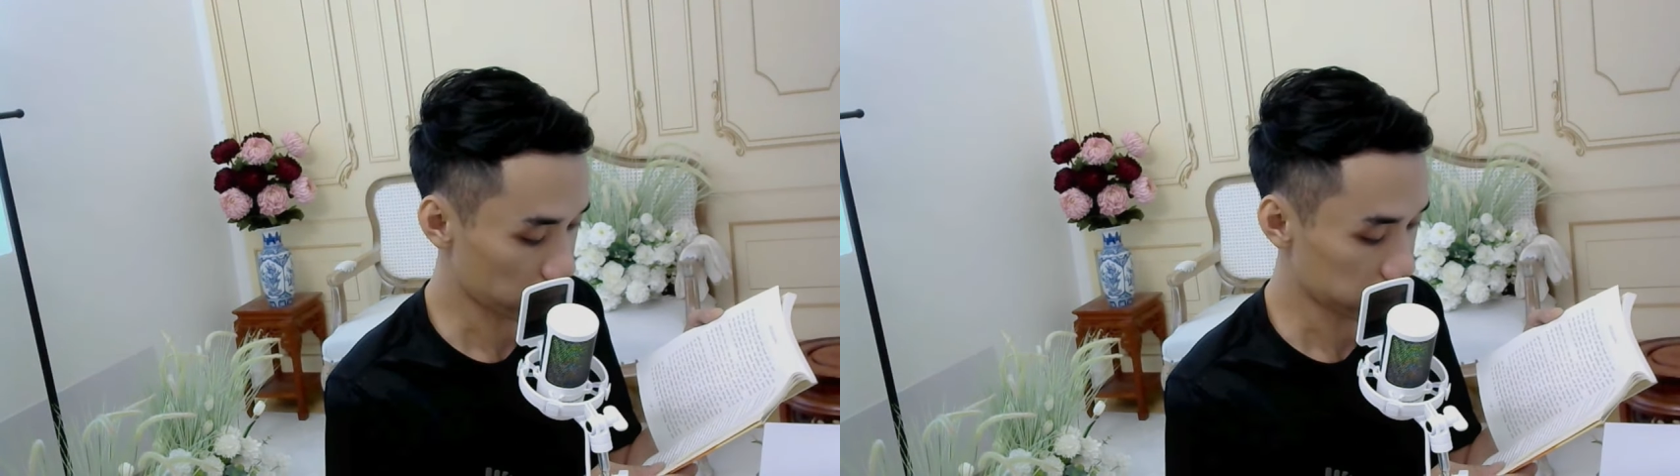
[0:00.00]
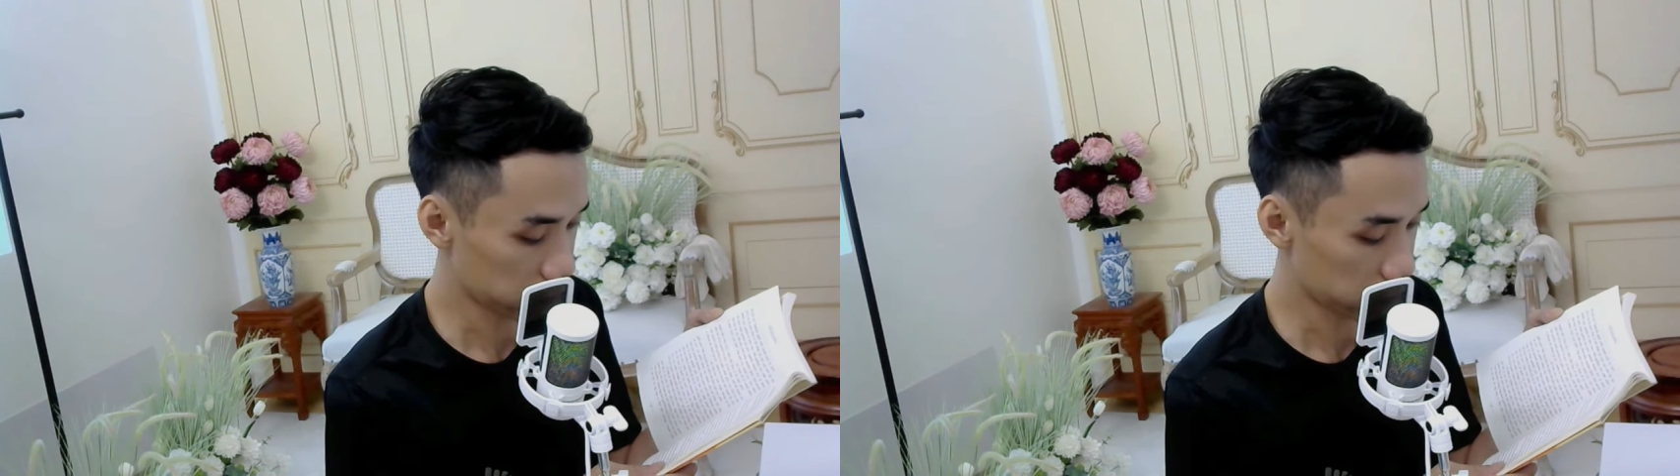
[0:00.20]

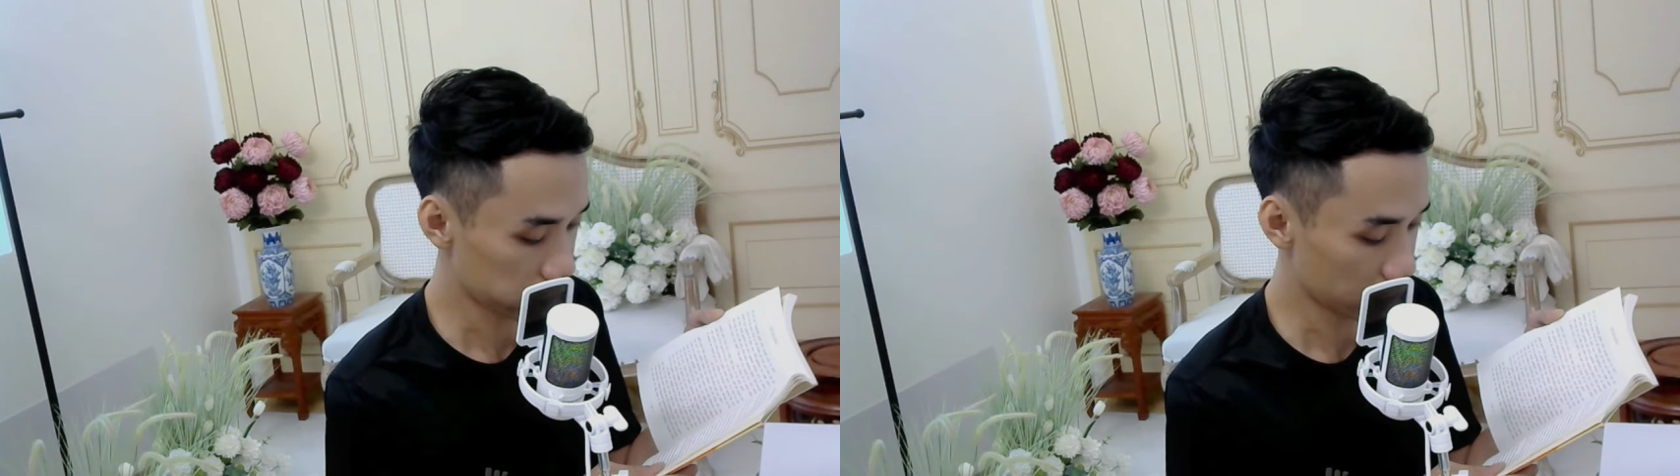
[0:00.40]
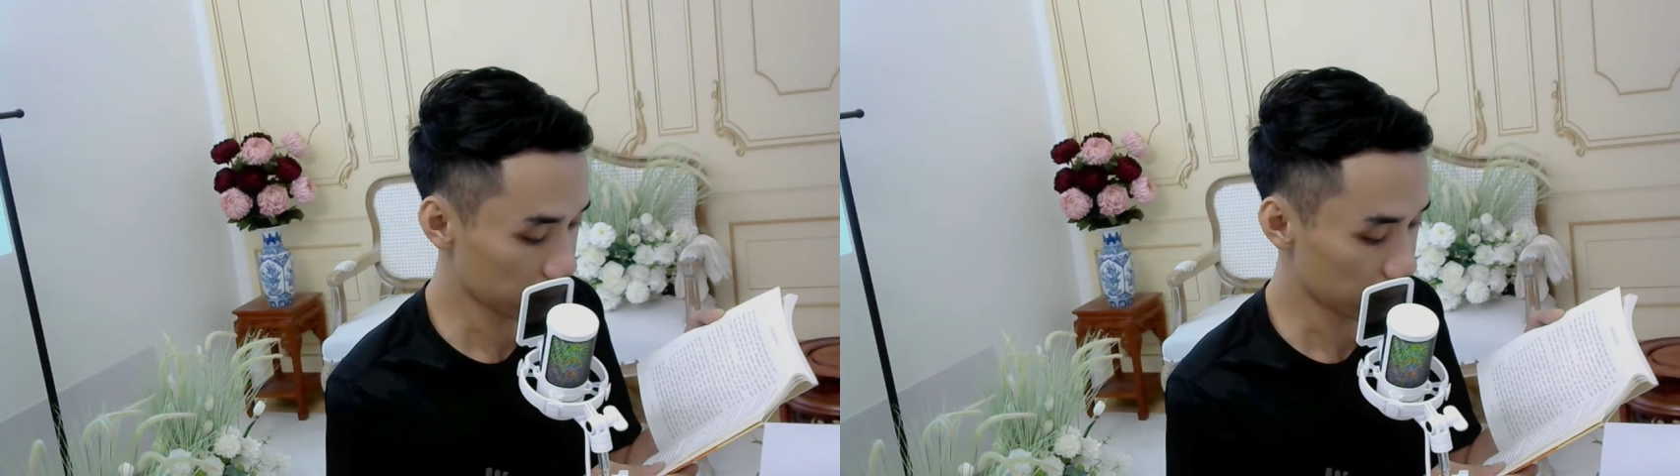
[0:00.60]
để giúp
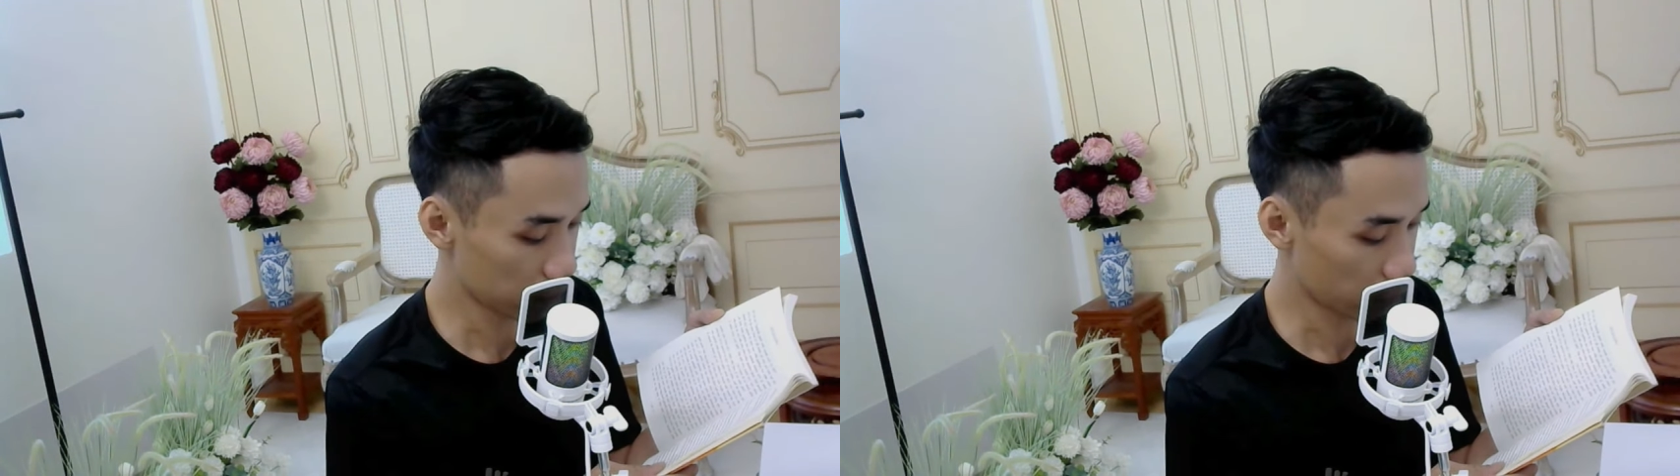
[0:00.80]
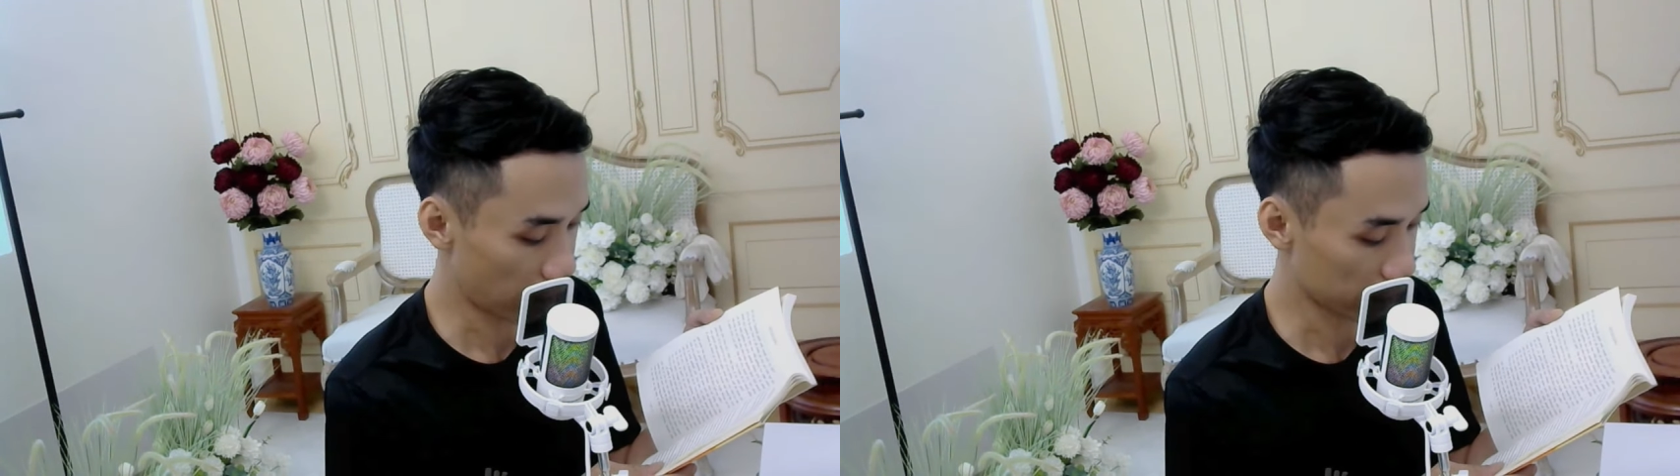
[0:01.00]
cậu đạt
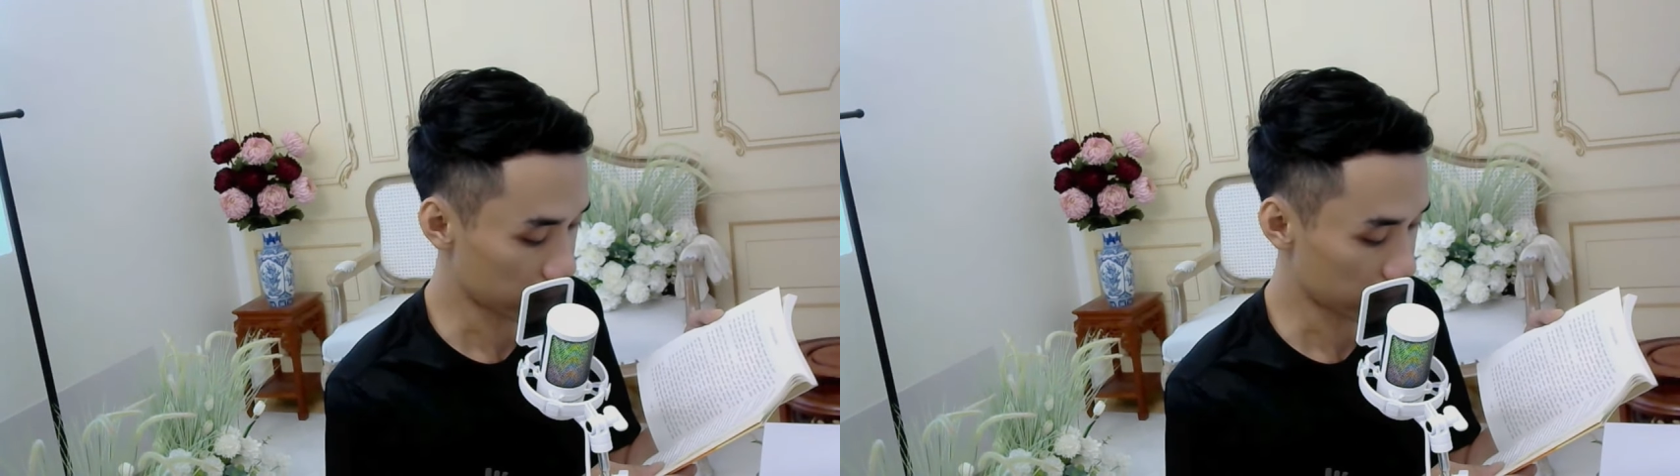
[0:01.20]
được.